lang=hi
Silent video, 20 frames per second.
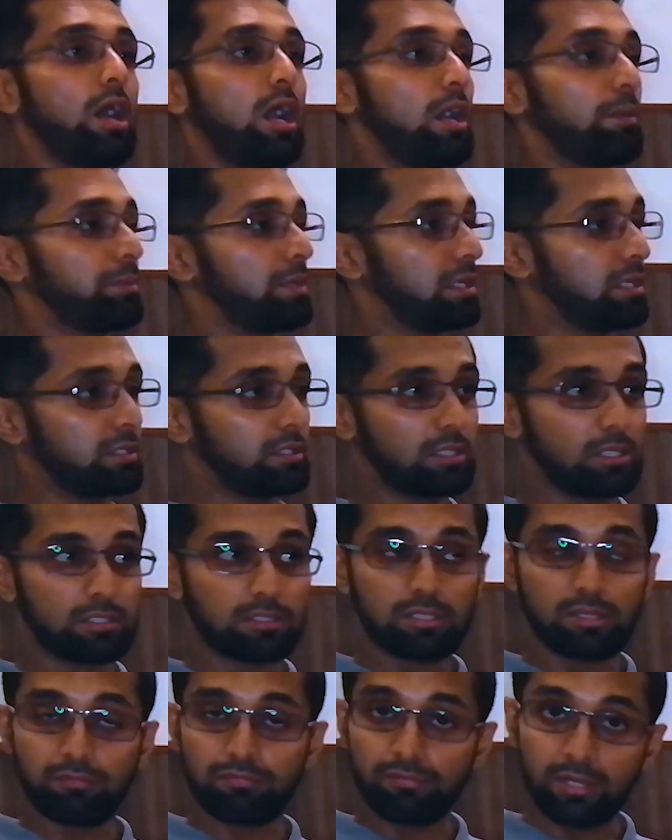आपके इर्द
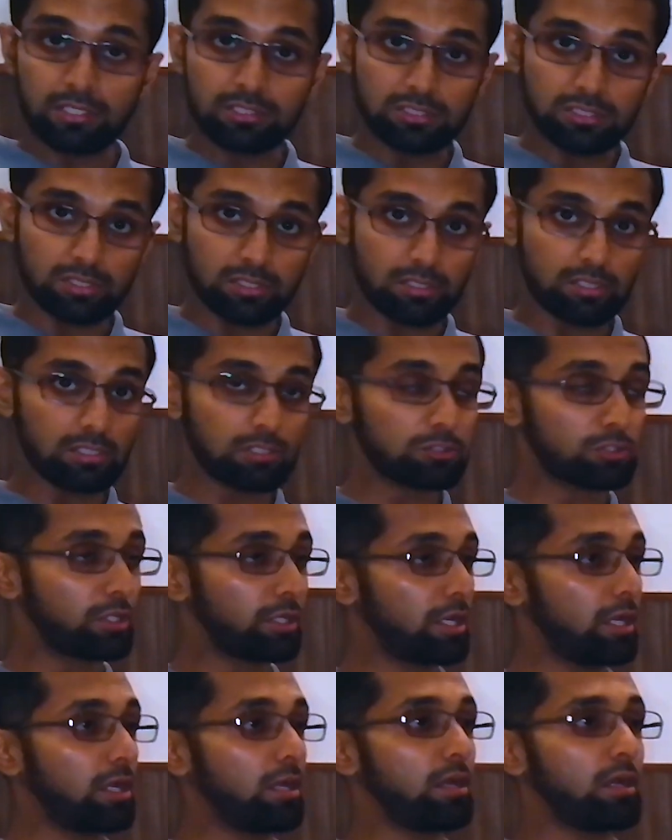गिर्द के फ्रेंड सर्कल जो
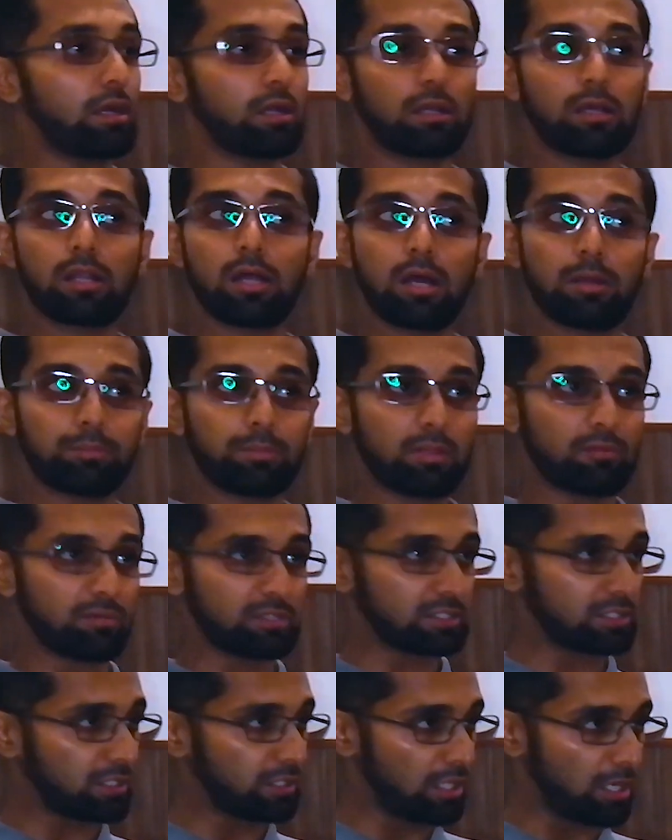है अगर आपने
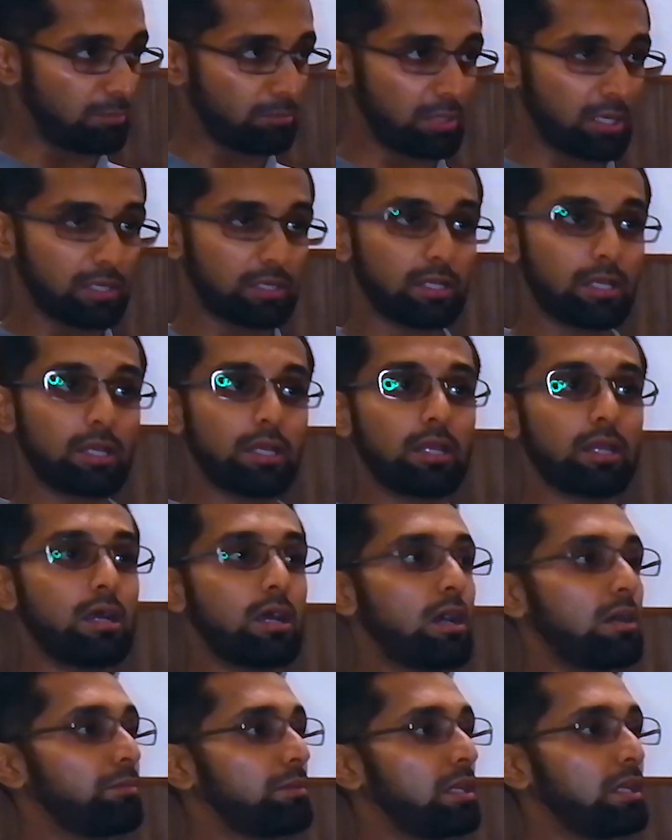वज़न कम करना है
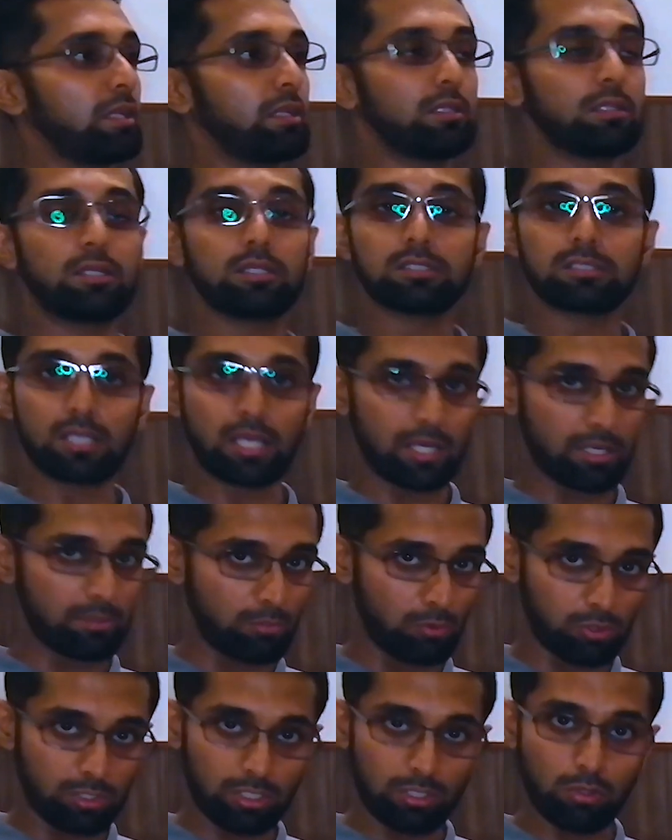आपके इर्द गिर्द सारे
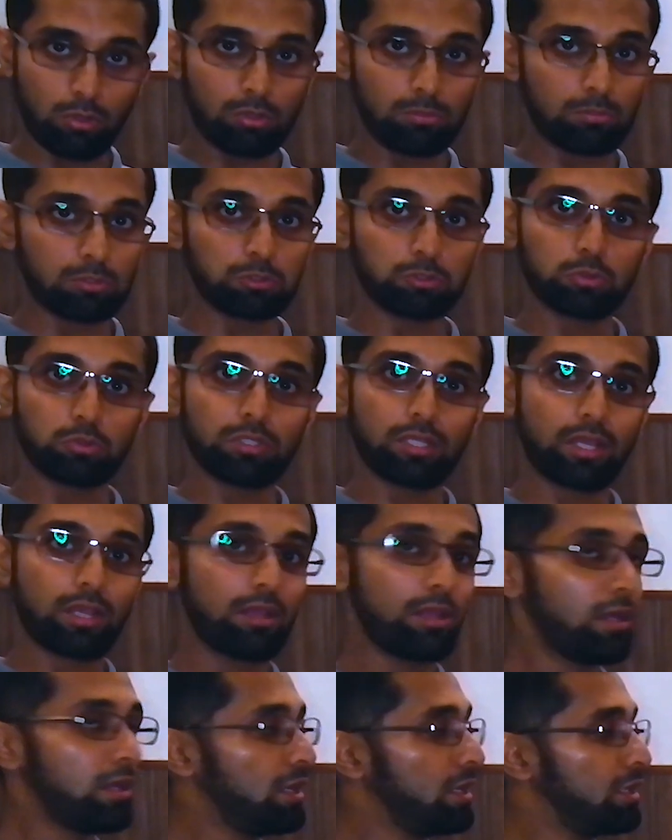मोटे लोग मौजूद हैं
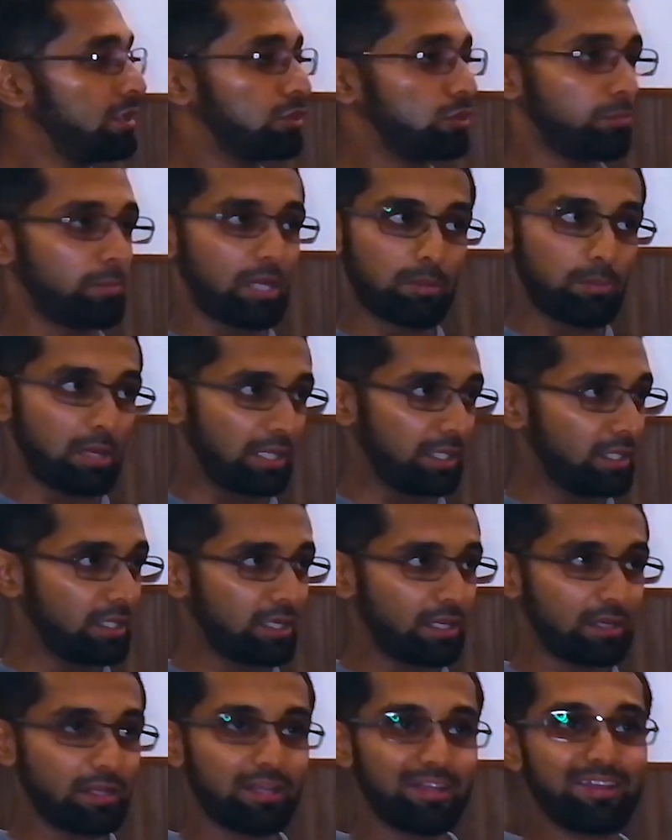तो मेहरबानी
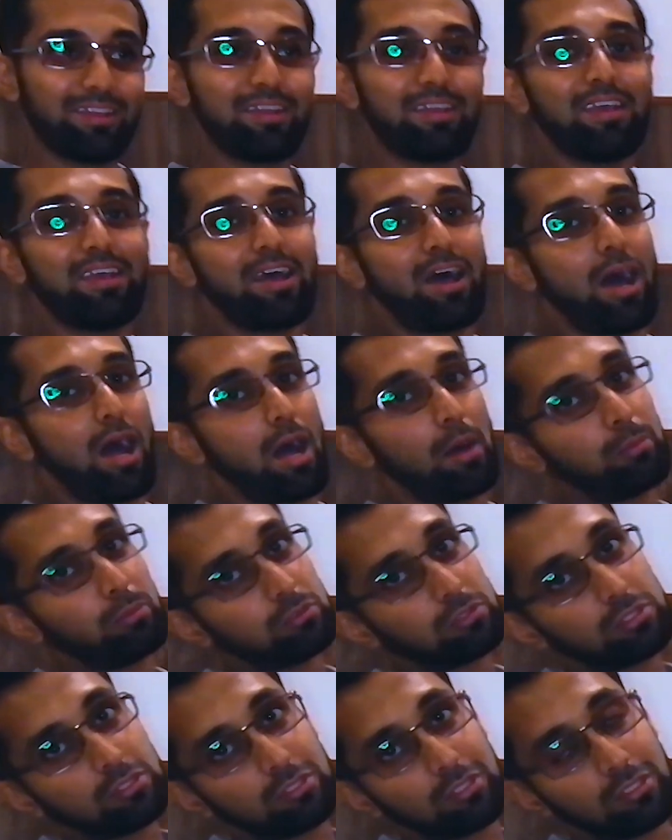करें आप
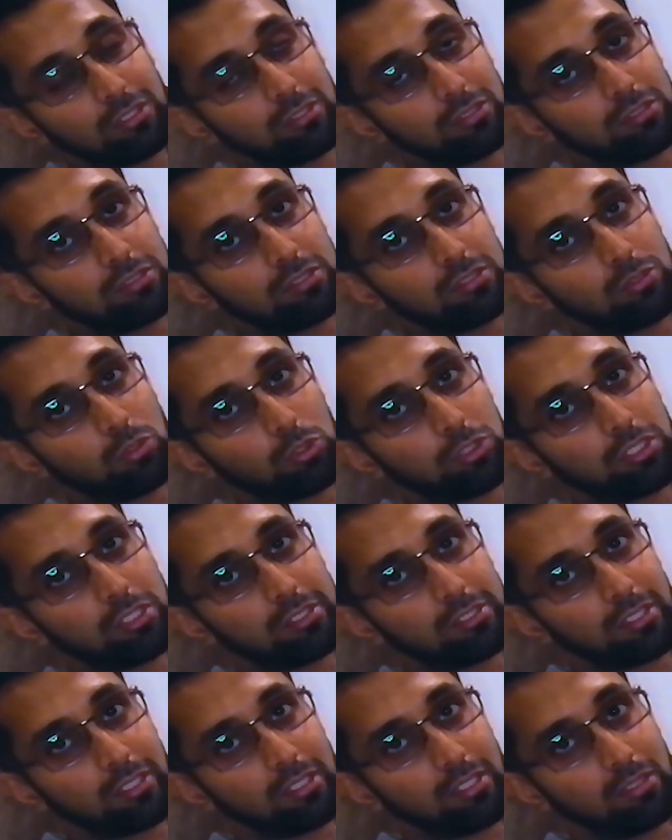उस सोशल
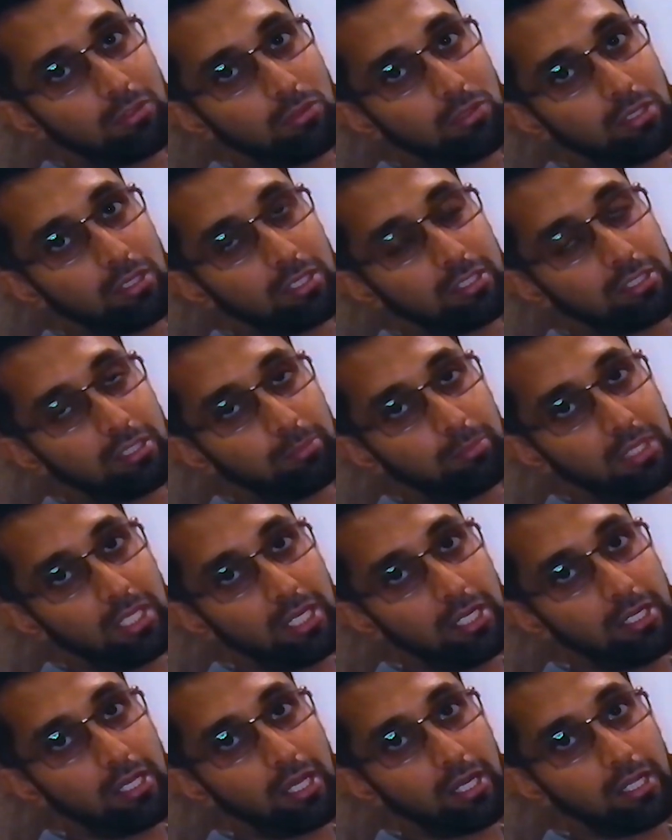सर्कल को अगर
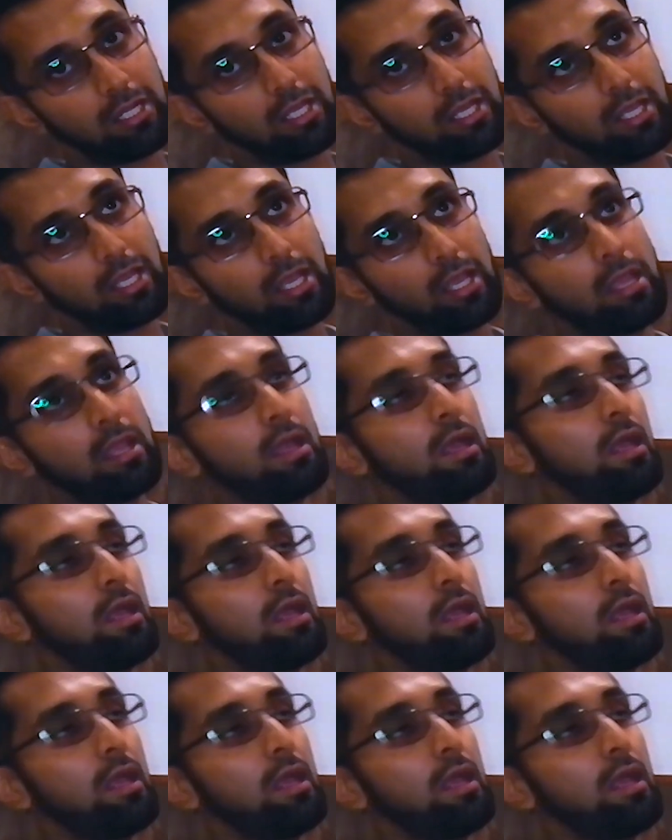तब्दील कर लेंगे